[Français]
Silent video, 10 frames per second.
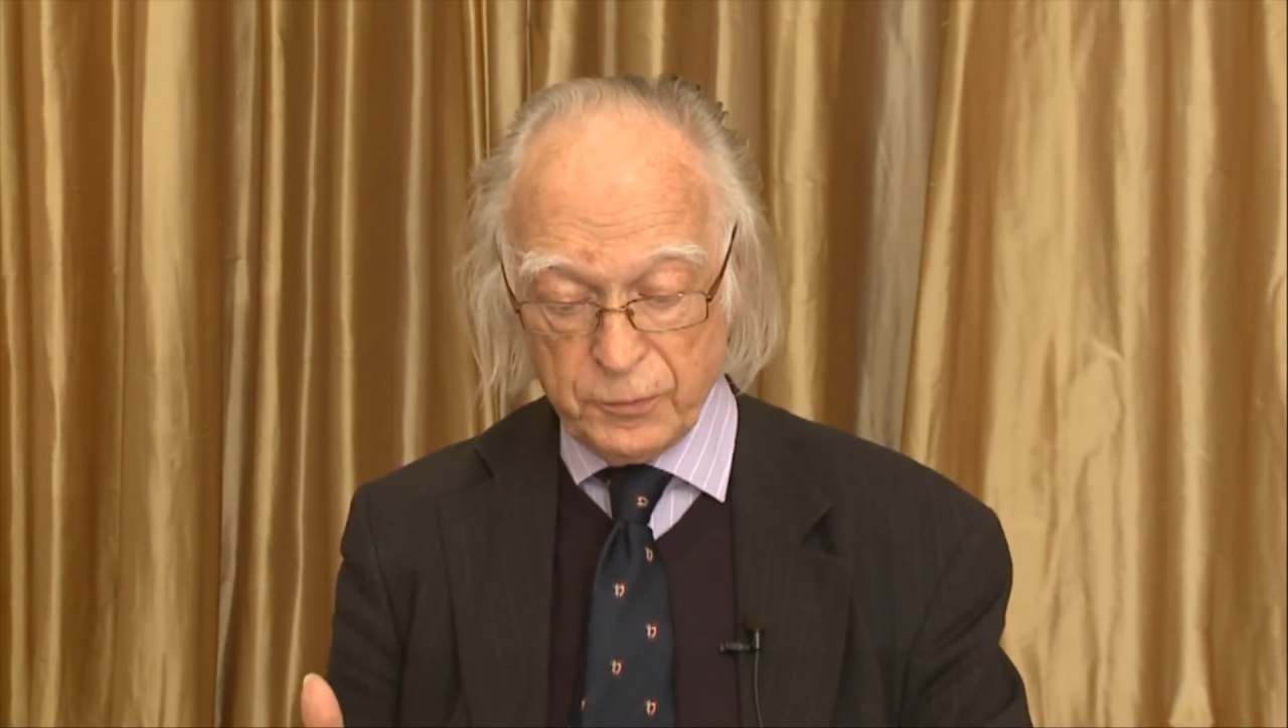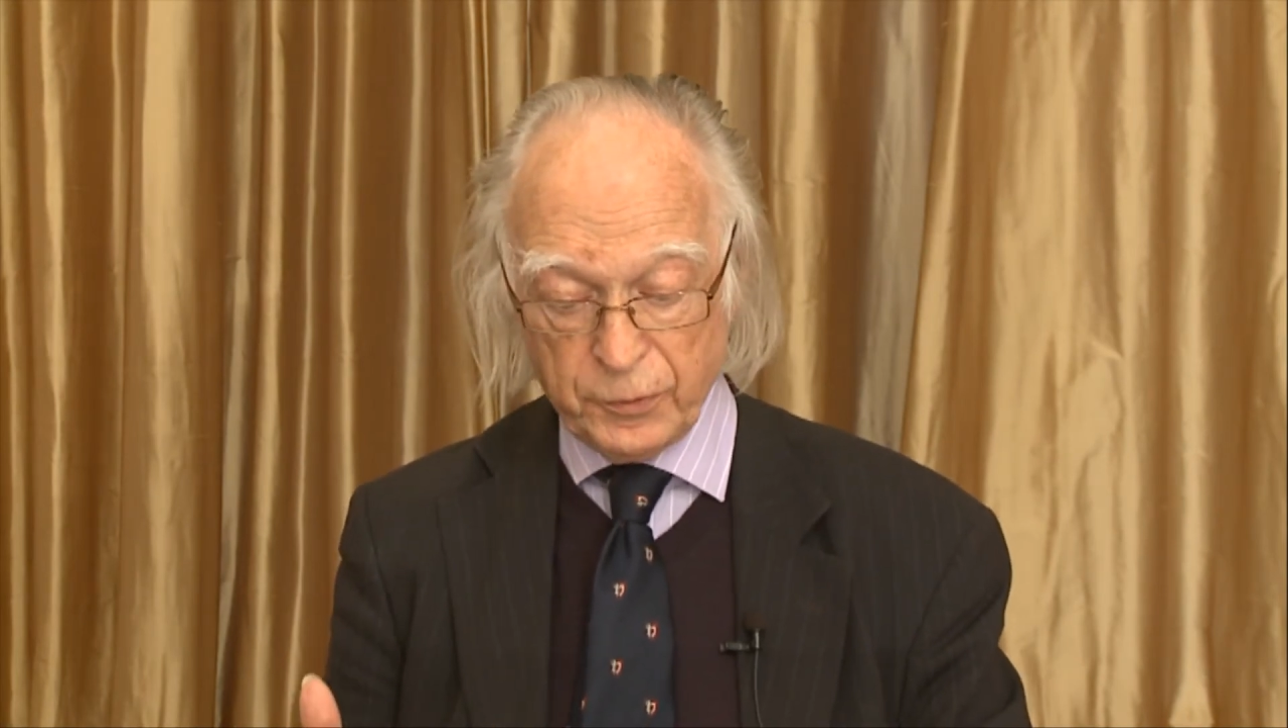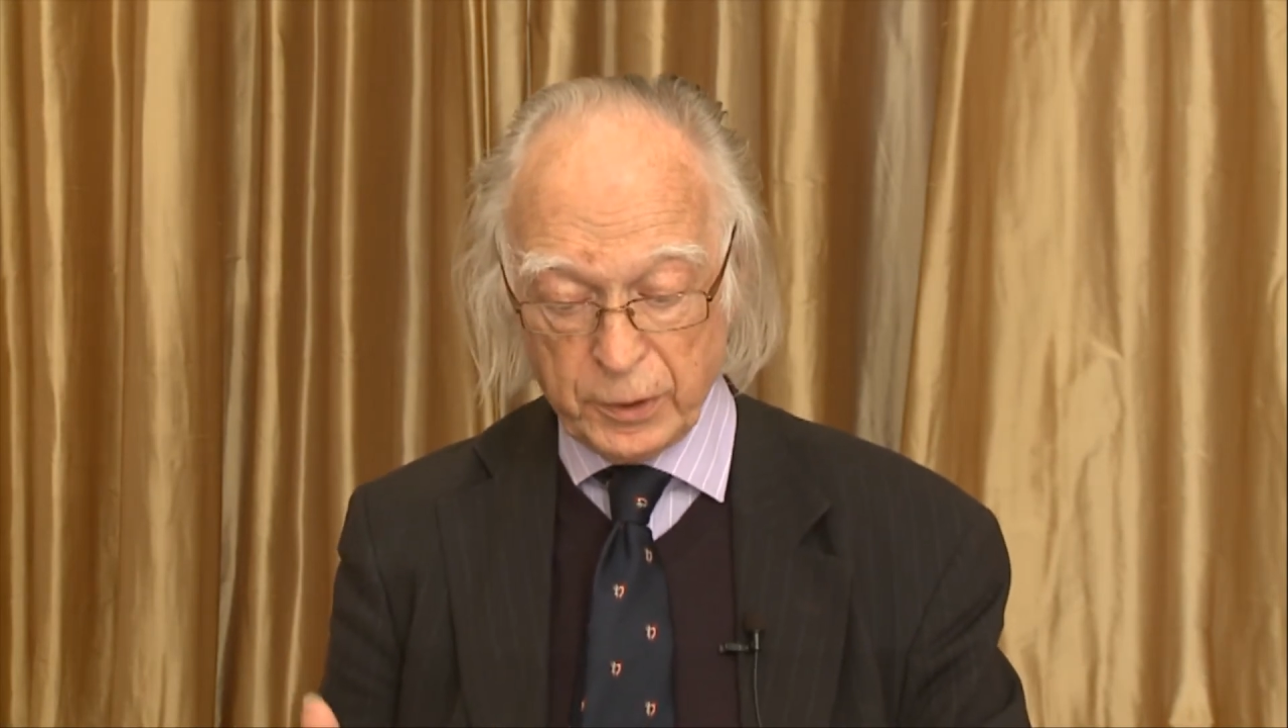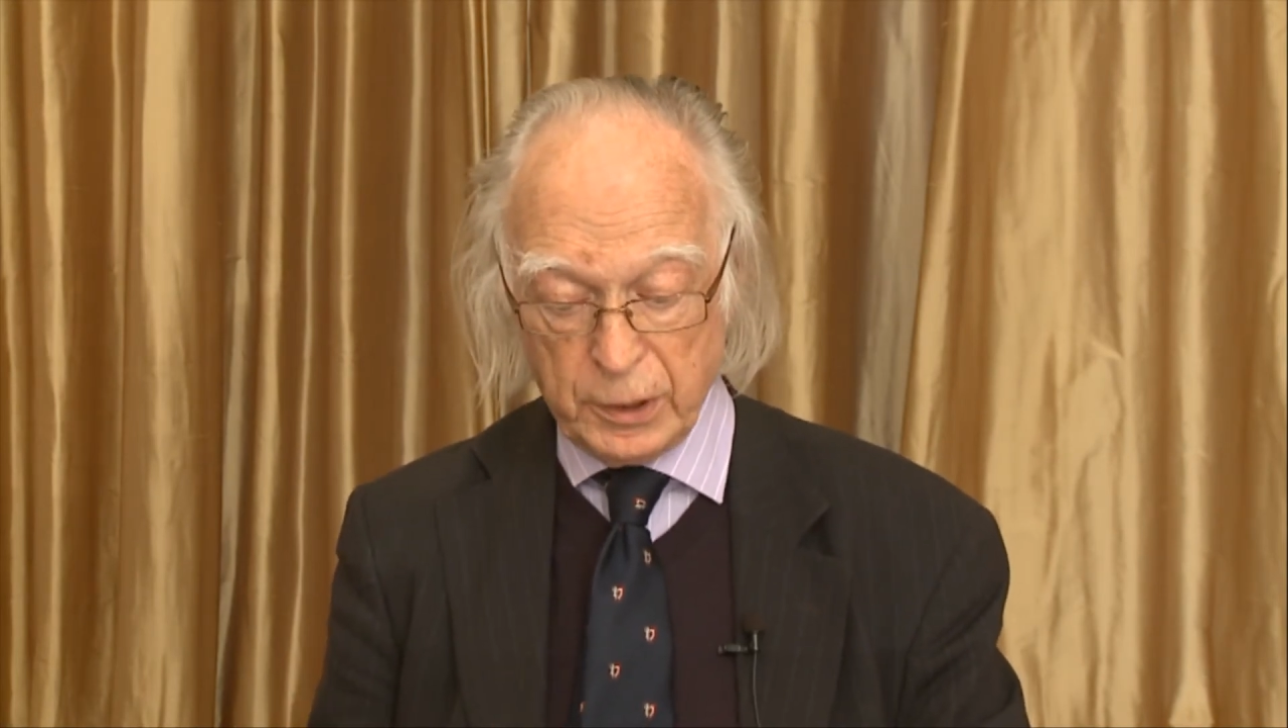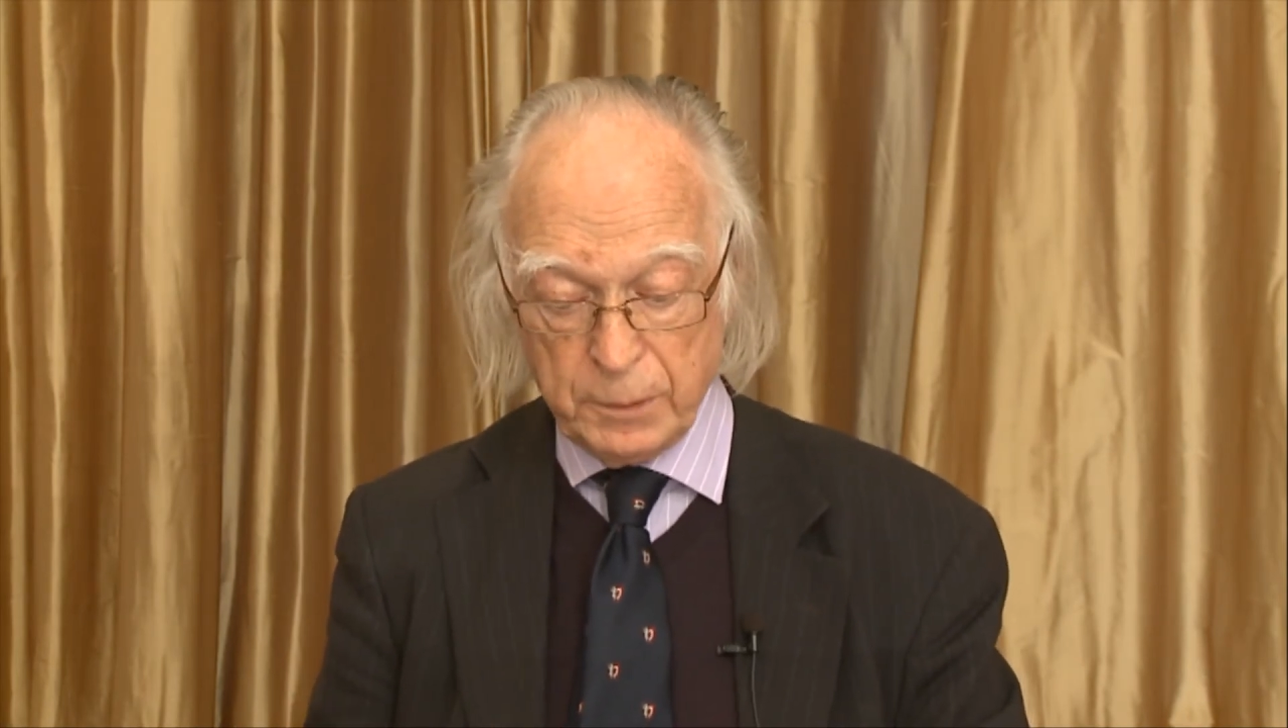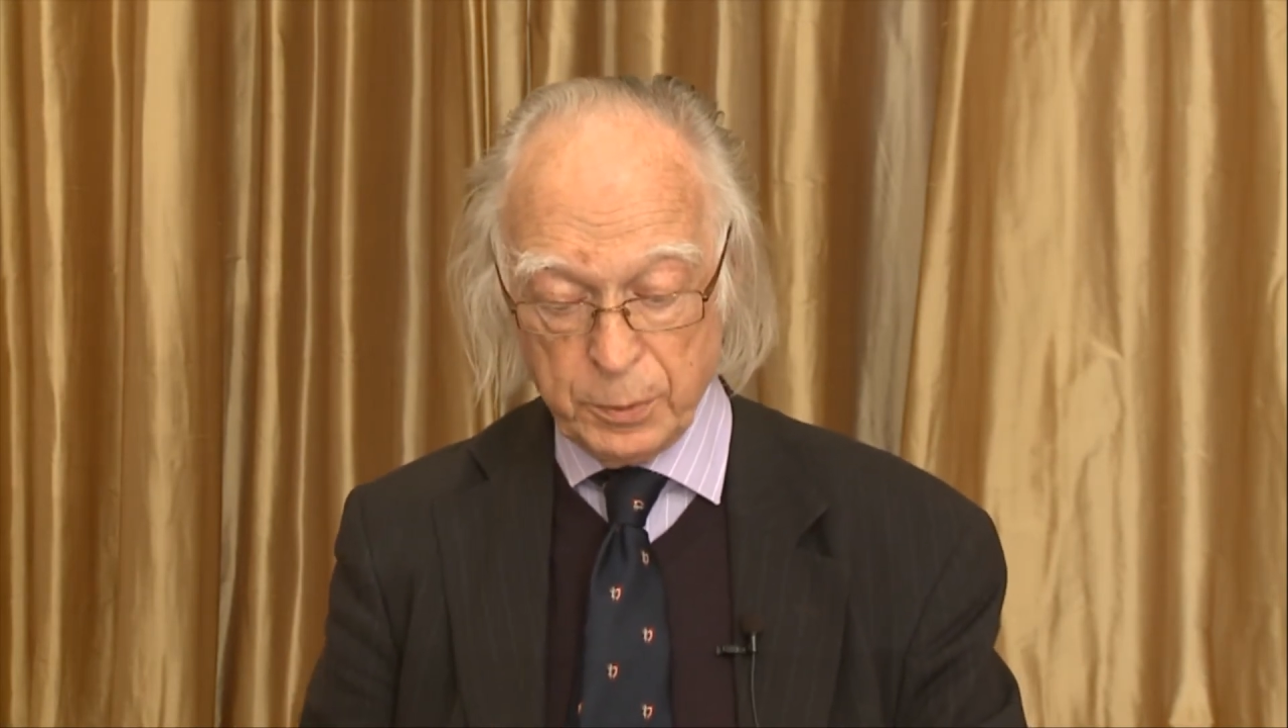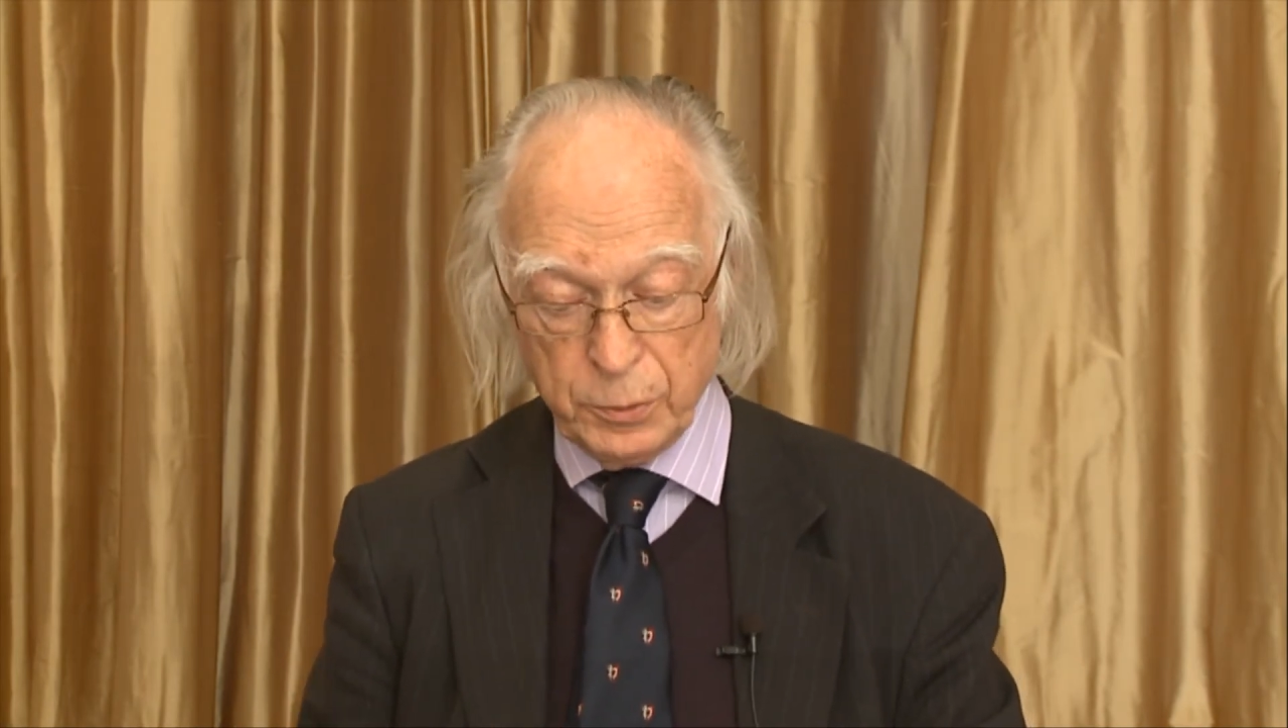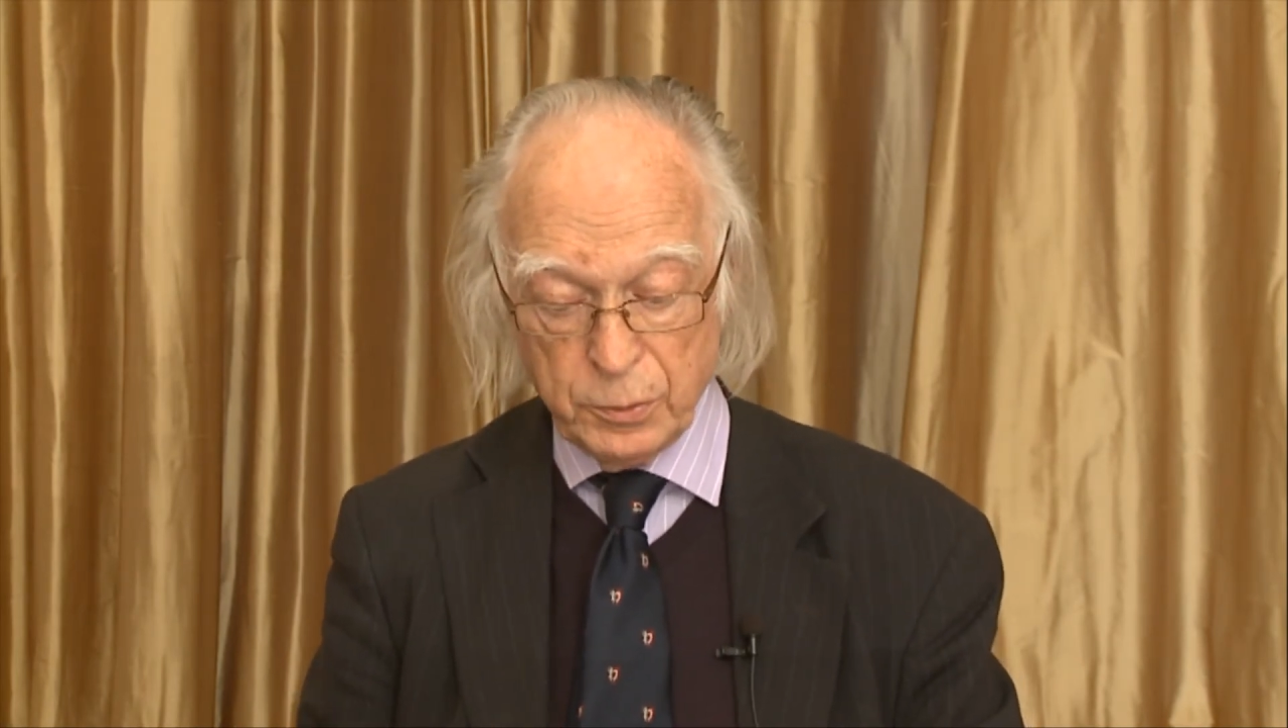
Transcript: vrai pour nous